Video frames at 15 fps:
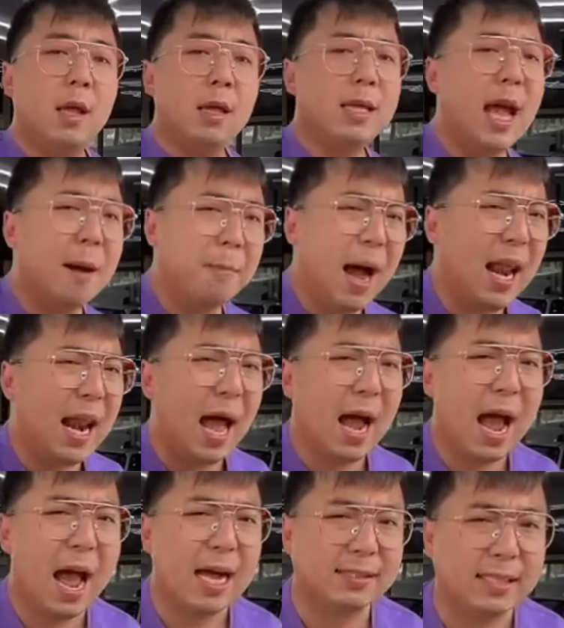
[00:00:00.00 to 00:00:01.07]
อย่างบ้านหลัง
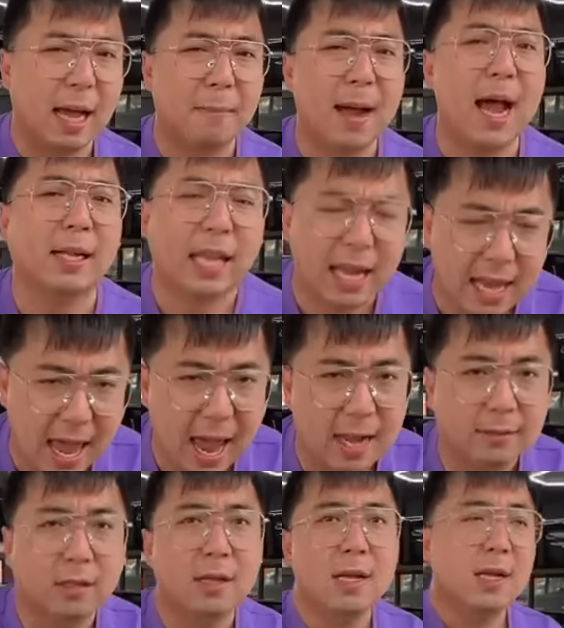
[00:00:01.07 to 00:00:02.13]
อาร์ สามสิบห้า
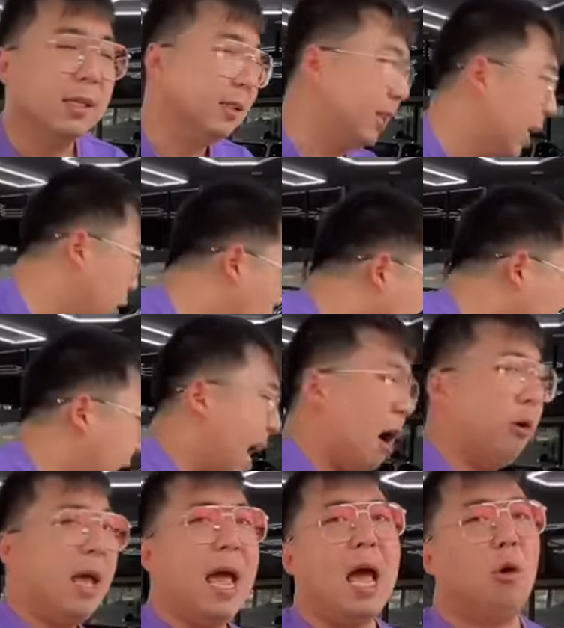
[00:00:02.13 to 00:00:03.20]
Thailand ซื้อรถกับเรา
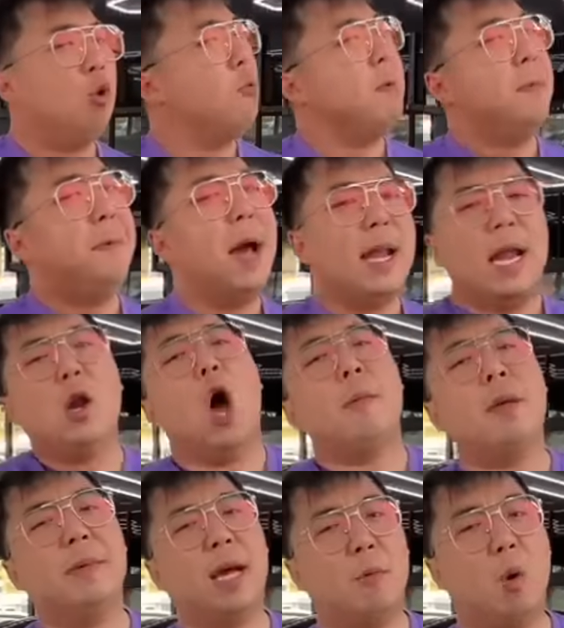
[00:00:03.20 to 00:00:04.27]
นะฮะคุณมีเพื่อนแน่นอน
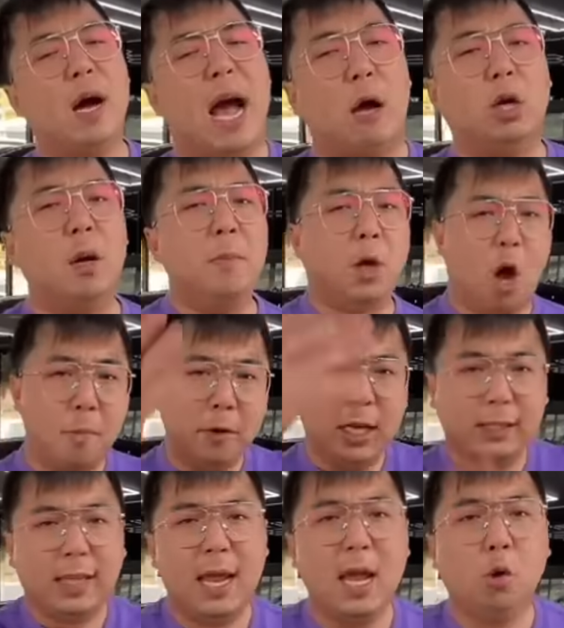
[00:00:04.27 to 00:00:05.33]
ไม่มีคำว่าเหงาเรามีคอมมู
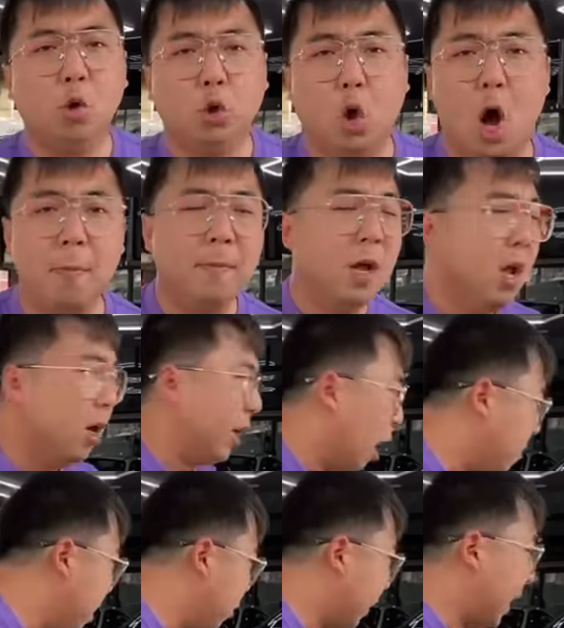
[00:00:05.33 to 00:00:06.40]
นิตี้ให้คุณครบเรา
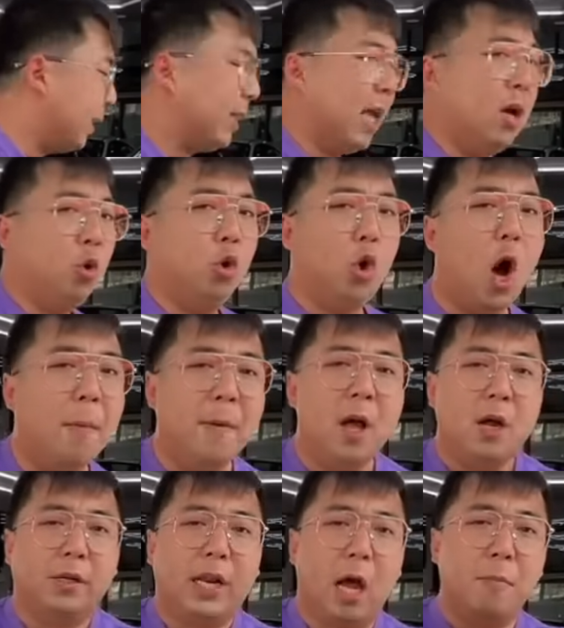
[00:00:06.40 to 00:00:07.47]
มีวารันตีให้คุณครบ
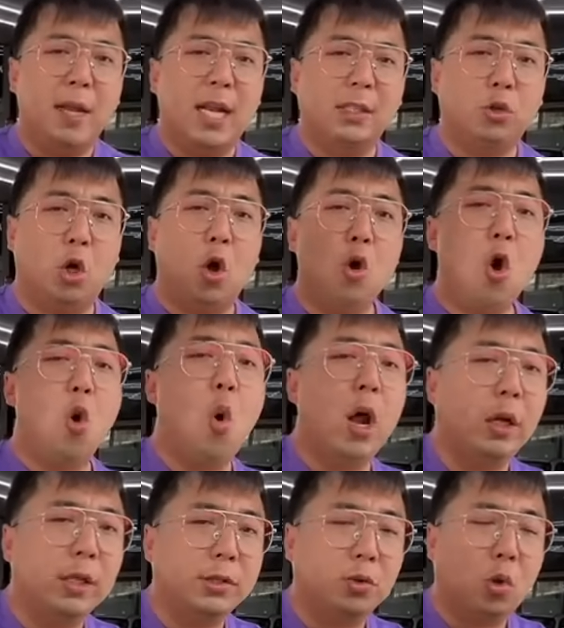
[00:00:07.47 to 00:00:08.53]
เรามีในส่วนของ
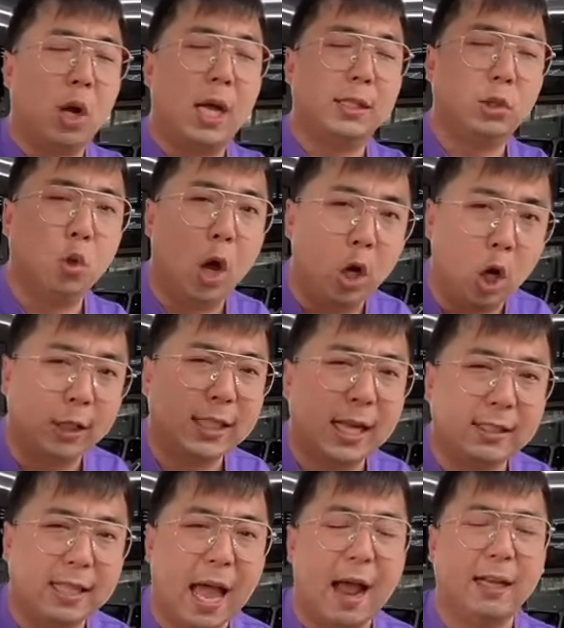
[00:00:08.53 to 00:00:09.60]
ส่วนลด
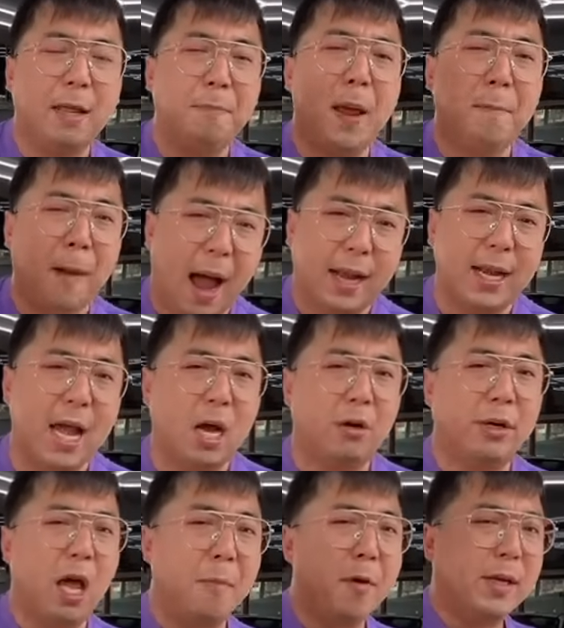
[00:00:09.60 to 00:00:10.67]
ต่างๆที่เป็นพาร์ทเนอร์ข
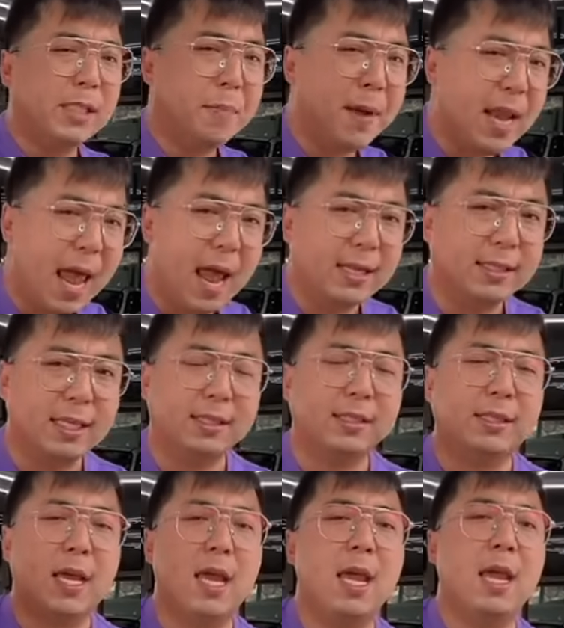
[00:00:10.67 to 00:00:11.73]
องเราไม่ว่าจะเป็น เอส เอส
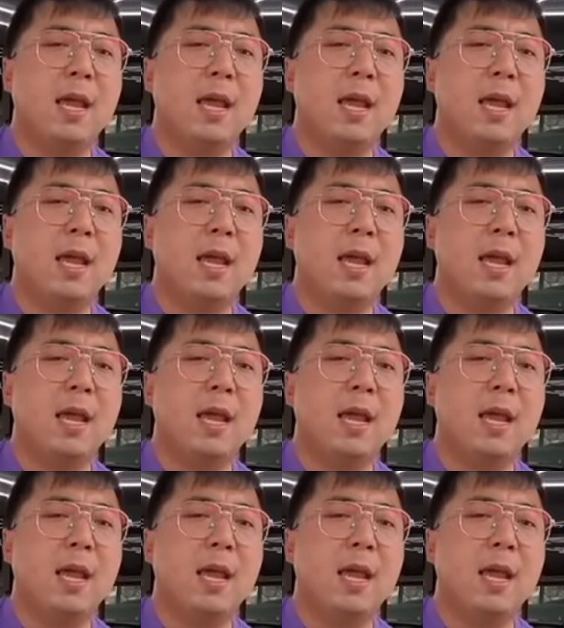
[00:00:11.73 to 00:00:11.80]
ซี